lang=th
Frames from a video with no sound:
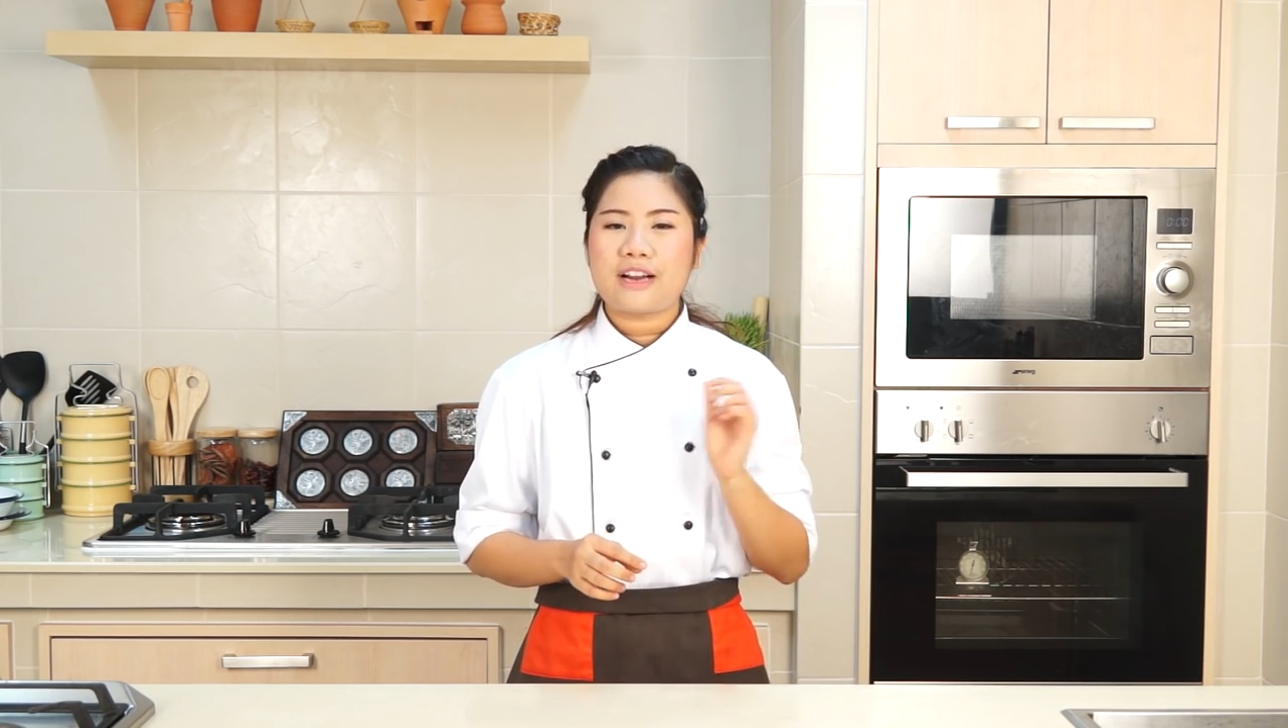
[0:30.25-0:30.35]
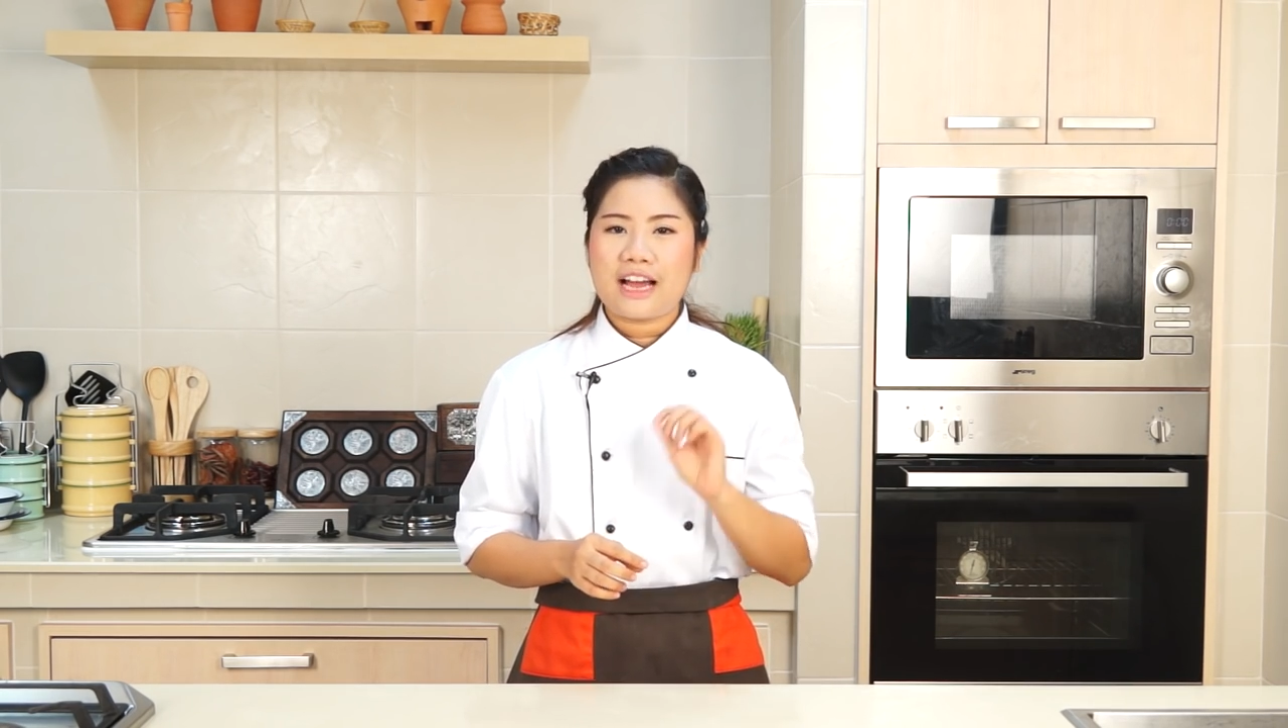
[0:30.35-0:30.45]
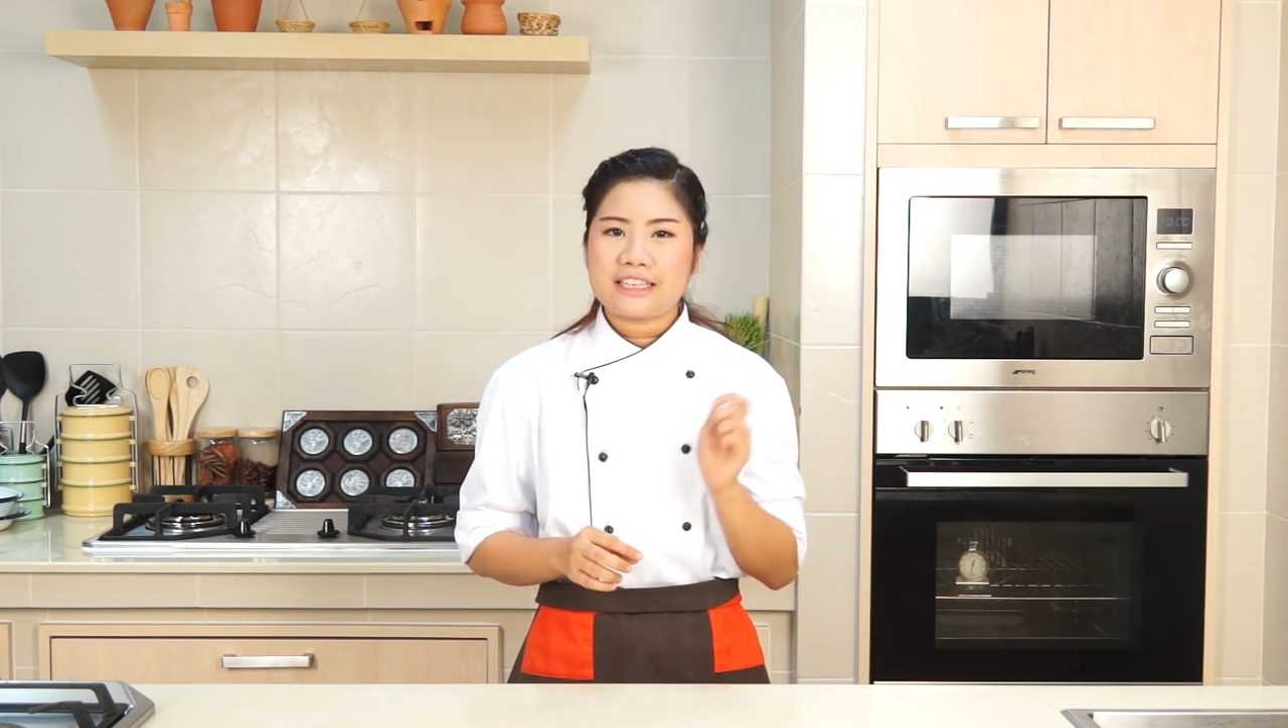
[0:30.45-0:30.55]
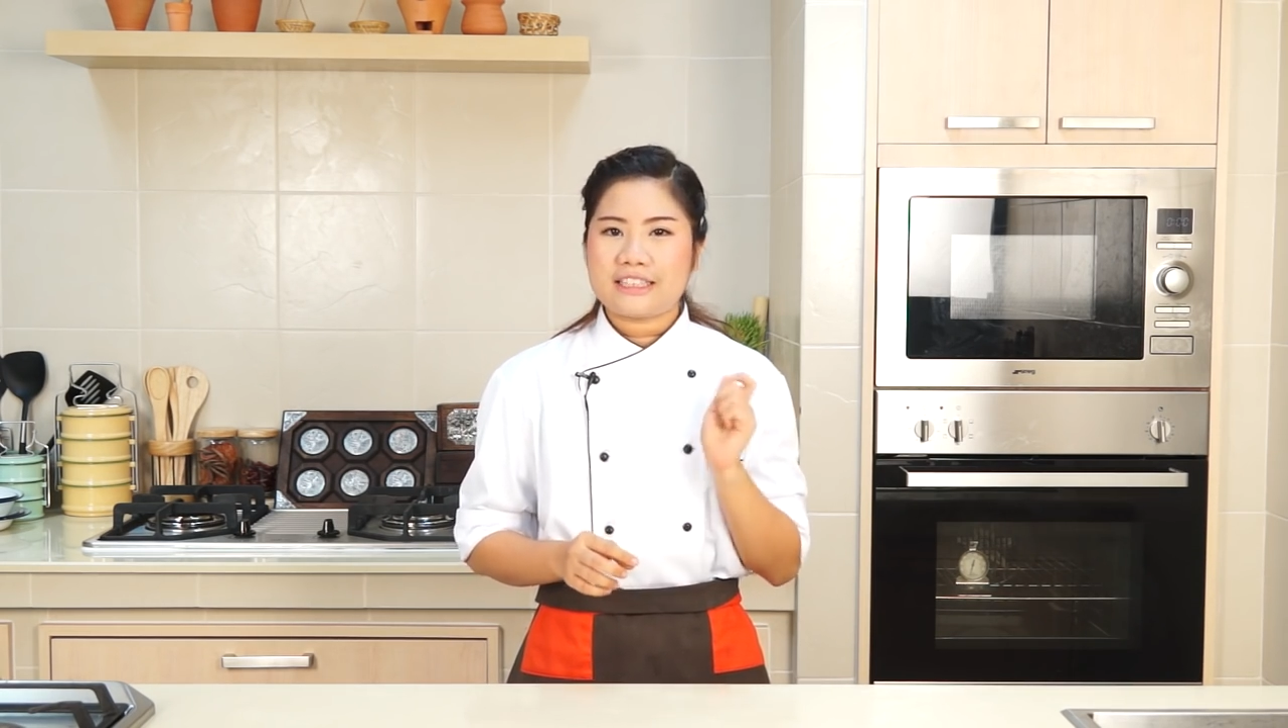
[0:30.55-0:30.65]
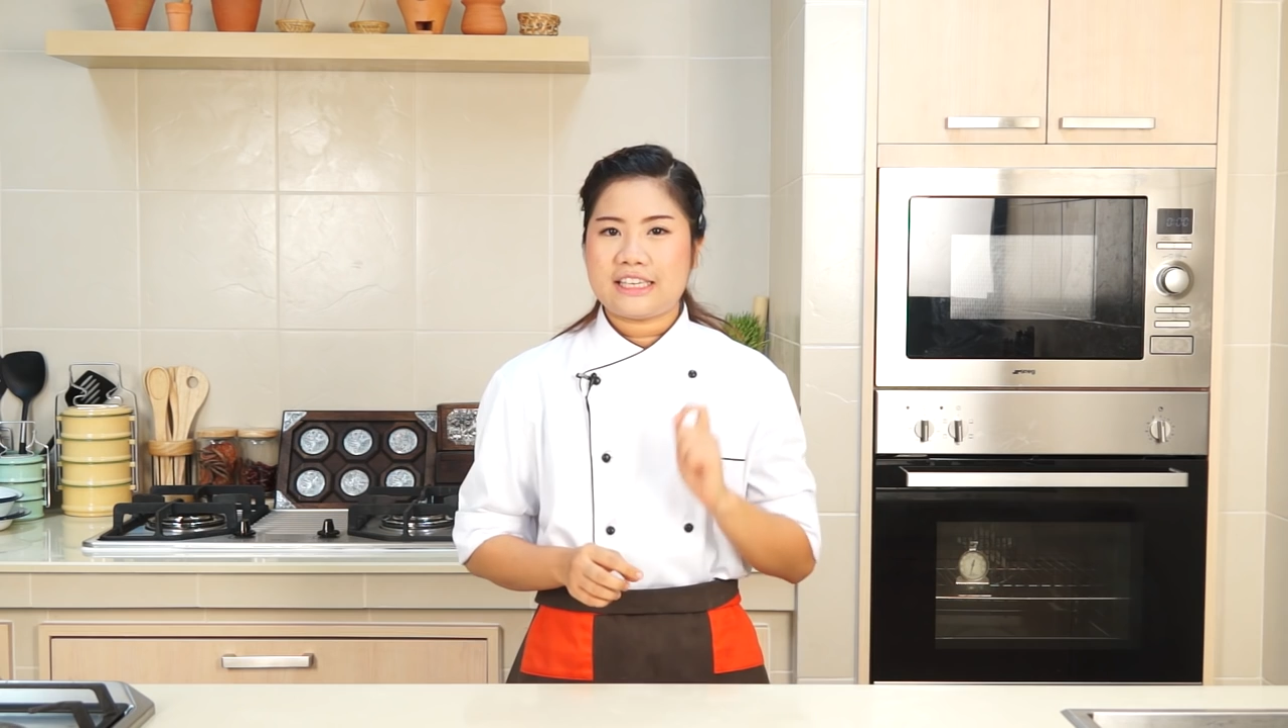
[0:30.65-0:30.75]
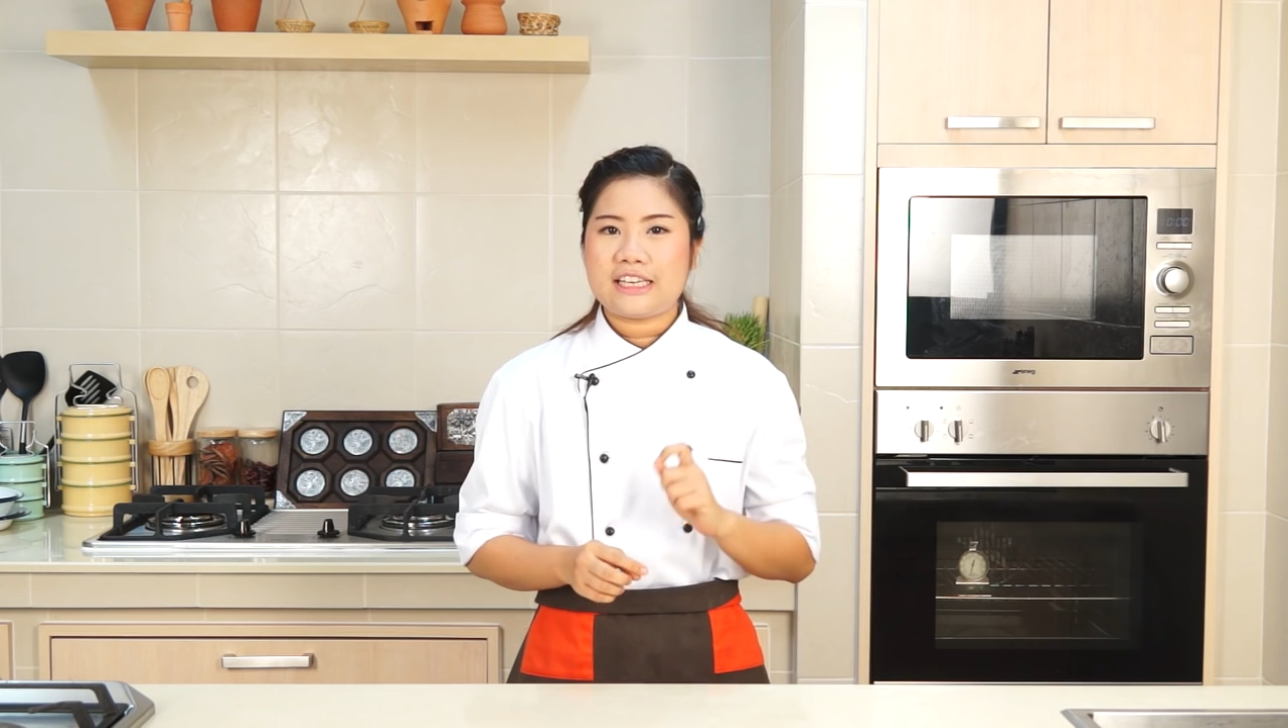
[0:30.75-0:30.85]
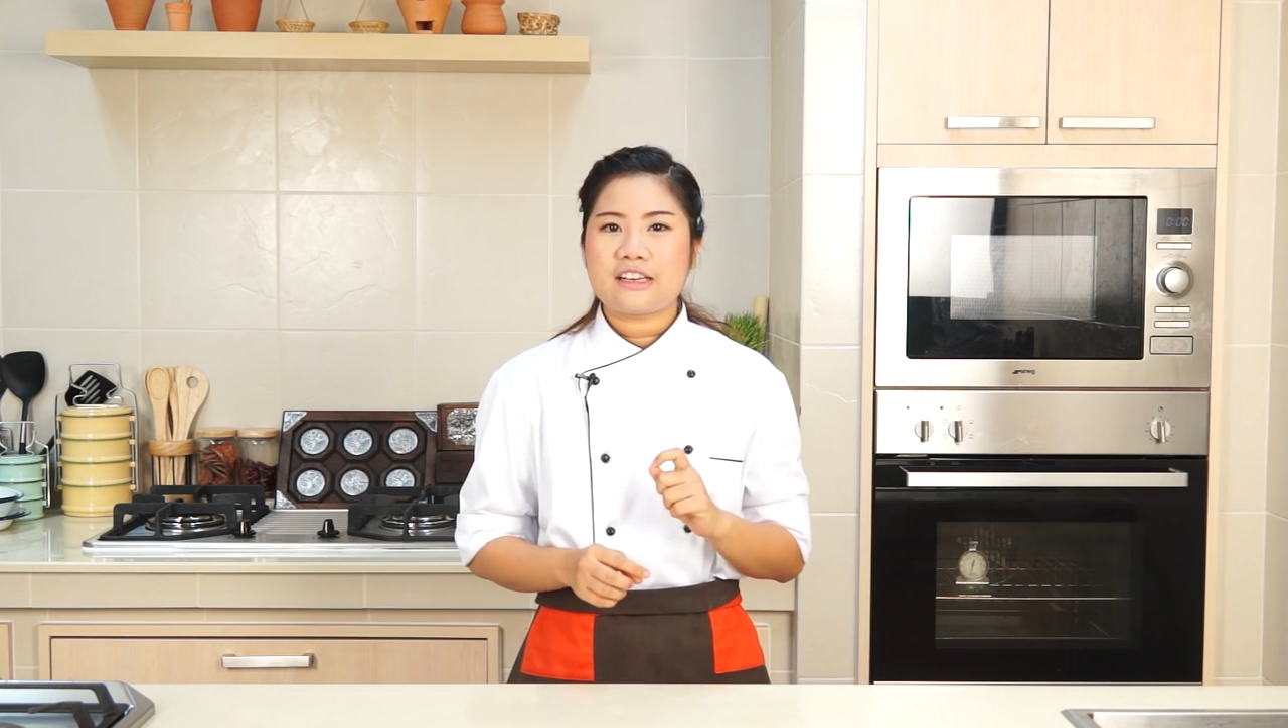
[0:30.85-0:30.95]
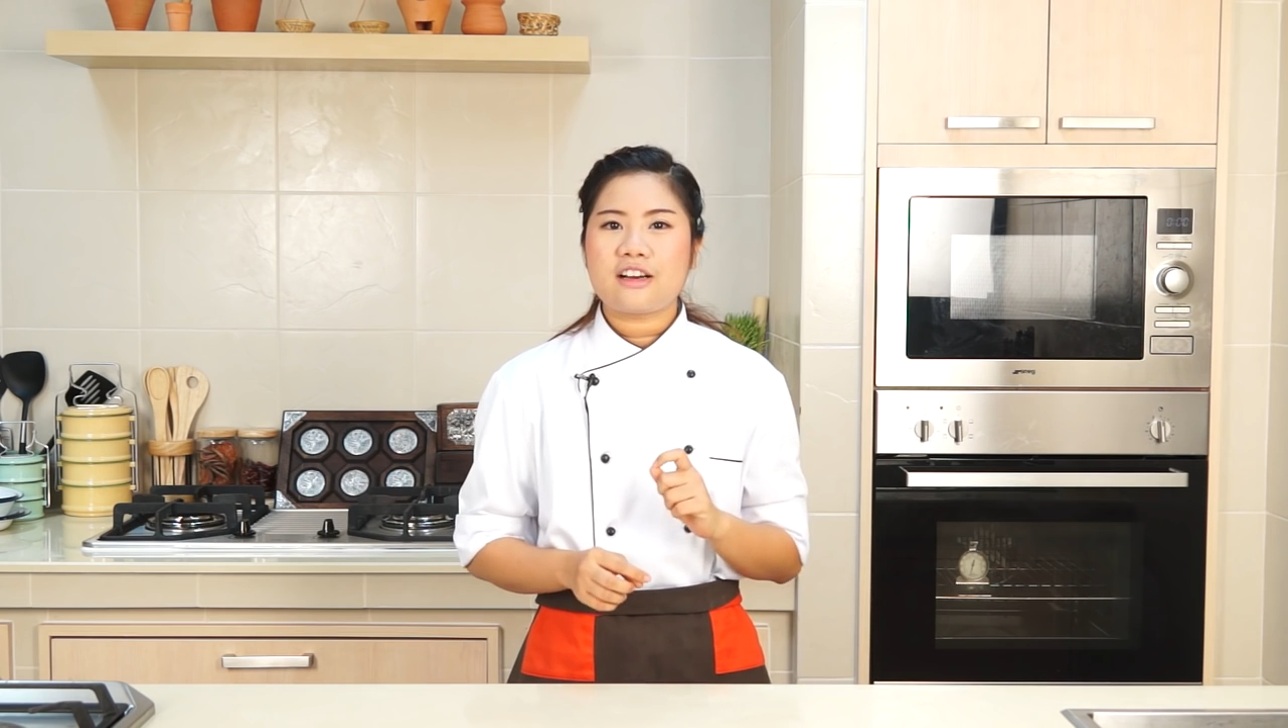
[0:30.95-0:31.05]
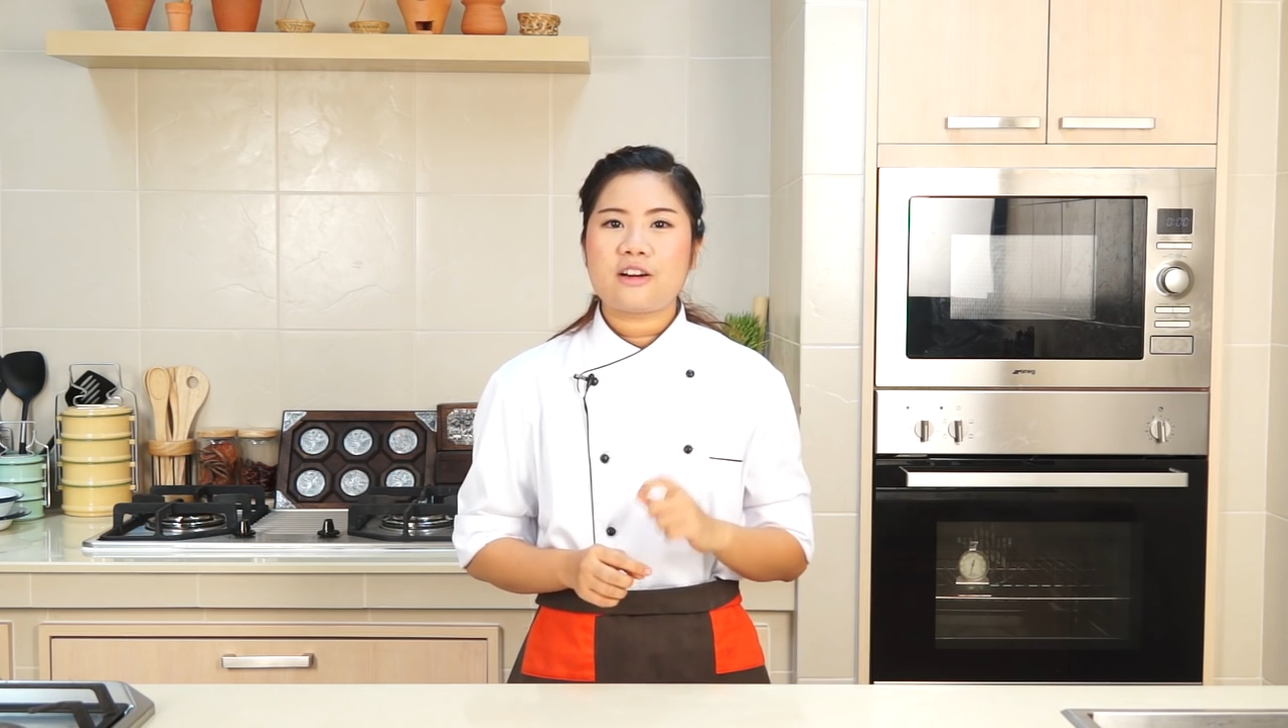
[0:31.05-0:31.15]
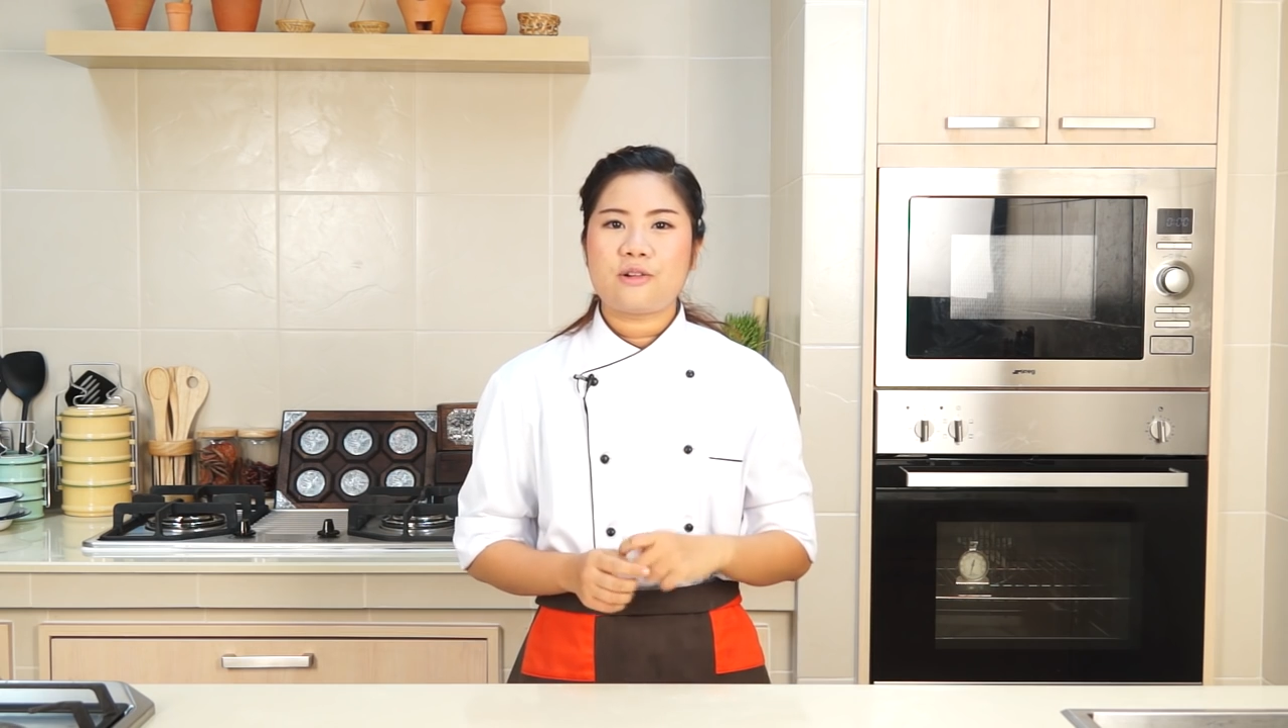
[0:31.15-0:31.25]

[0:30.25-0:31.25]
ราดกะทิแล้วก็